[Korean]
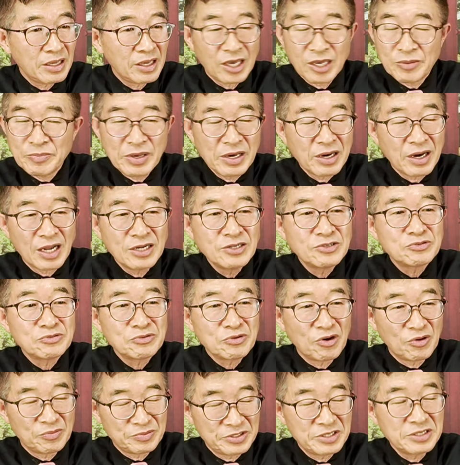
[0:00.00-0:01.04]
해명할
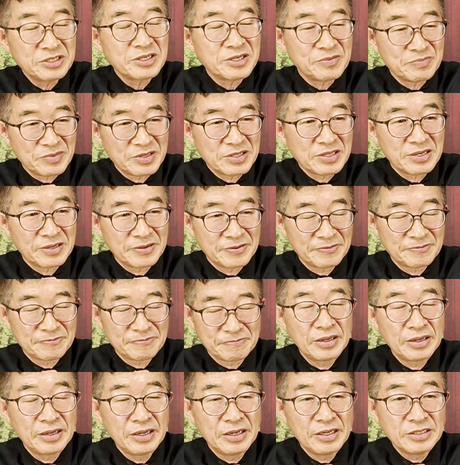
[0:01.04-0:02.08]
수가 없을 겁니다.
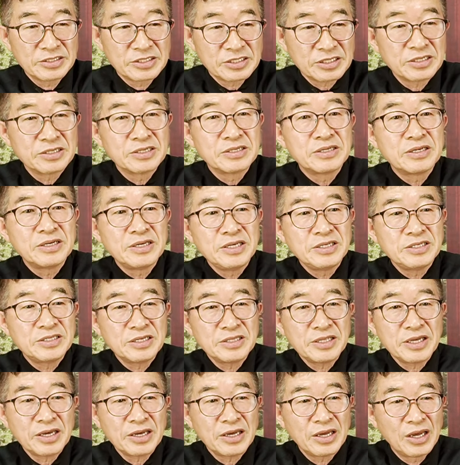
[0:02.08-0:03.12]
선거
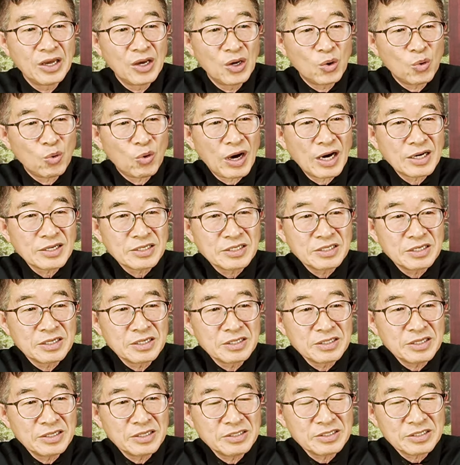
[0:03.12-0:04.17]
이전에
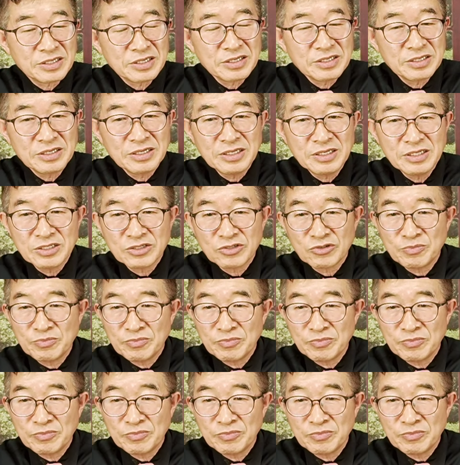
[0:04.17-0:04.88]
확정된 선거인